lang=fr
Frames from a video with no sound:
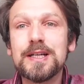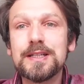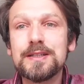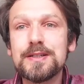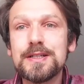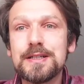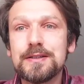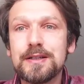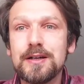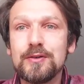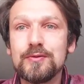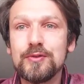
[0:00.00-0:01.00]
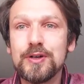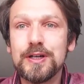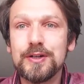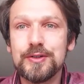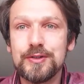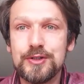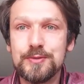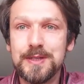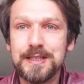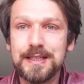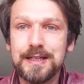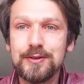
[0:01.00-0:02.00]
la danse en allant voir un
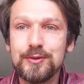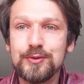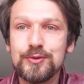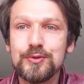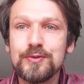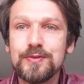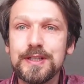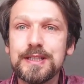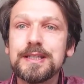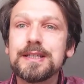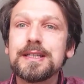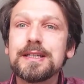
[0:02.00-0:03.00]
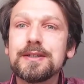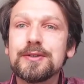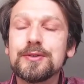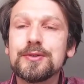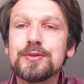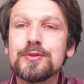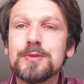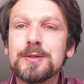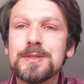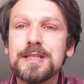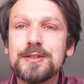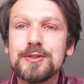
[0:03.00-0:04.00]
spectacle de fin d'année de ma
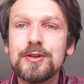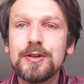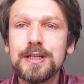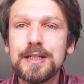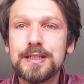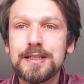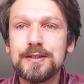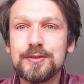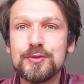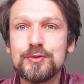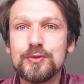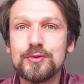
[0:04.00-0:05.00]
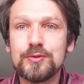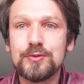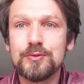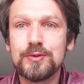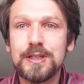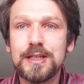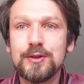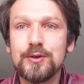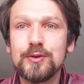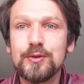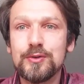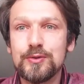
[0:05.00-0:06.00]
petite sœur qui était dans une
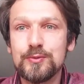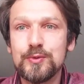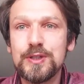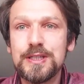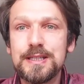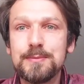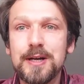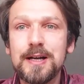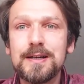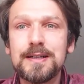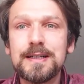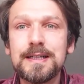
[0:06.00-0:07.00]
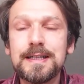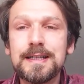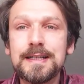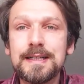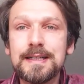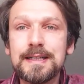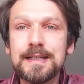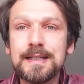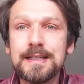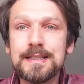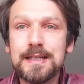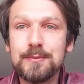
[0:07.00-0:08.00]
école municipale.
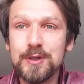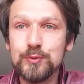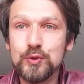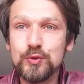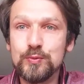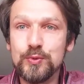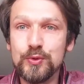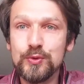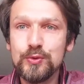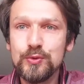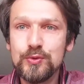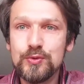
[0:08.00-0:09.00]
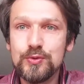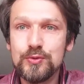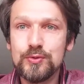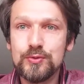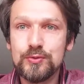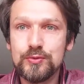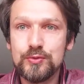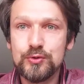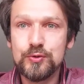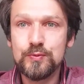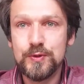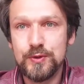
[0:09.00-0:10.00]
Ça m'a beaucoup plu. Euh,
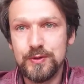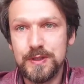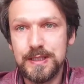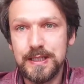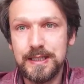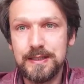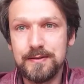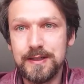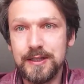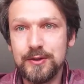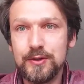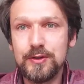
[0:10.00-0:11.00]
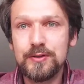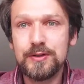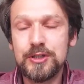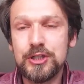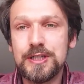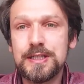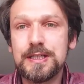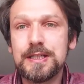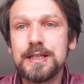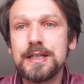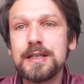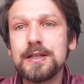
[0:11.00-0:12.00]
je me suis inscrit dans l'école. J'ai
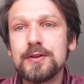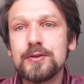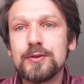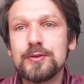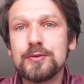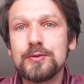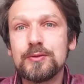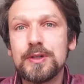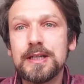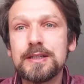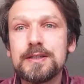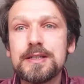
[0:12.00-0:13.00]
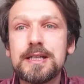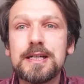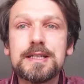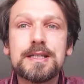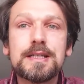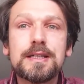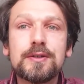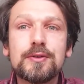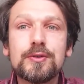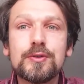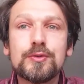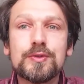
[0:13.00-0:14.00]
essayé euh, la danse classique,
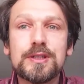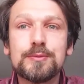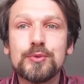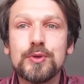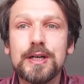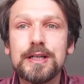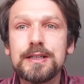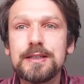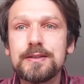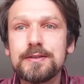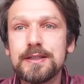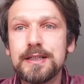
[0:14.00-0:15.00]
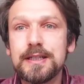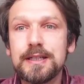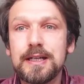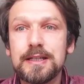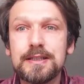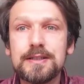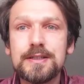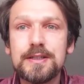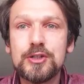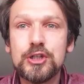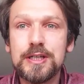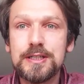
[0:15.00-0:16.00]
euh, contemporaine et la
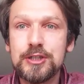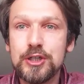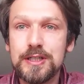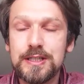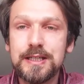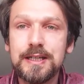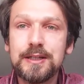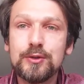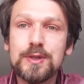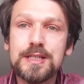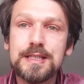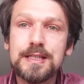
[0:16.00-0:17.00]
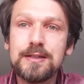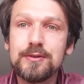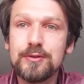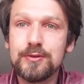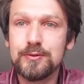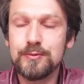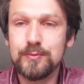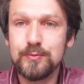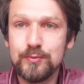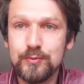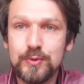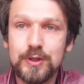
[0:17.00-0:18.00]
danse jazz. J'ai essayé les trois styles
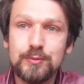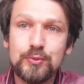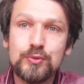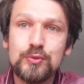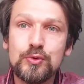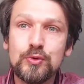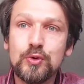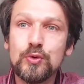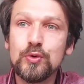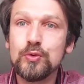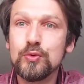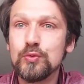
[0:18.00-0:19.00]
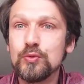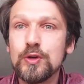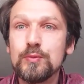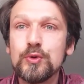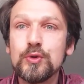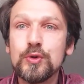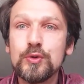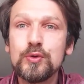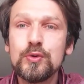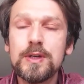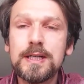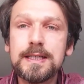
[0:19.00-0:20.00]
les plus, les plus
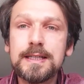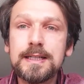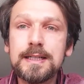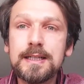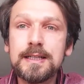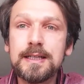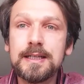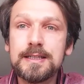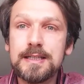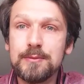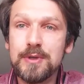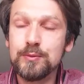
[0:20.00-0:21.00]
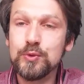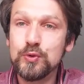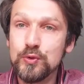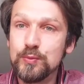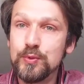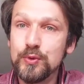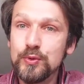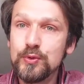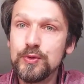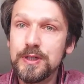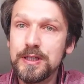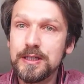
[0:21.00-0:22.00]
connus. Ça m'a beaucoup
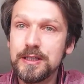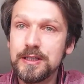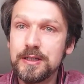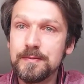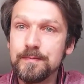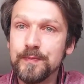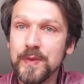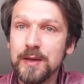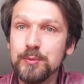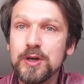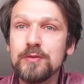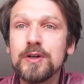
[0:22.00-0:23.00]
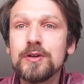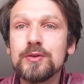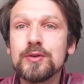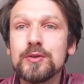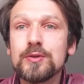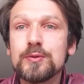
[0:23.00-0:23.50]
plu et après avoir